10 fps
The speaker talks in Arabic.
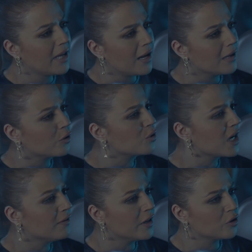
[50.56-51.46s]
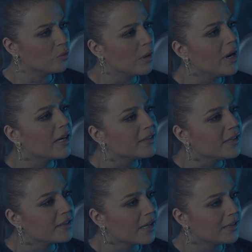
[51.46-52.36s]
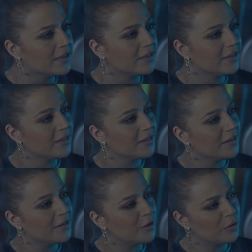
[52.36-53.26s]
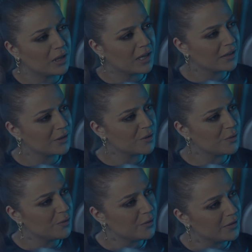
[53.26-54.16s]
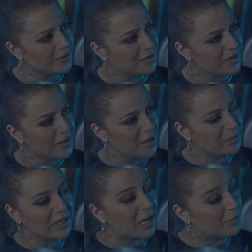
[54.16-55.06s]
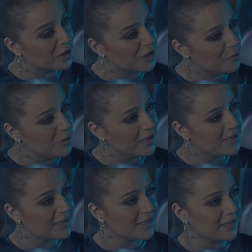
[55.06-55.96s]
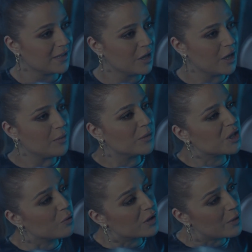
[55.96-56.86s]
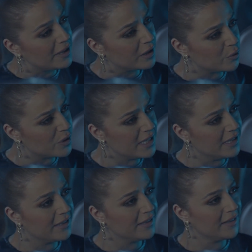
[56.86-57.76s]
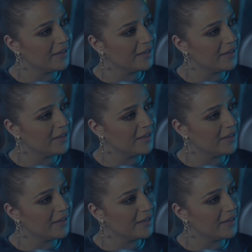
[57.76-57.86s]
حالك وسافرت وما بقى رديت عليه وبالاخير شو؟ بتطلع متجوز متجوز وحده روسيه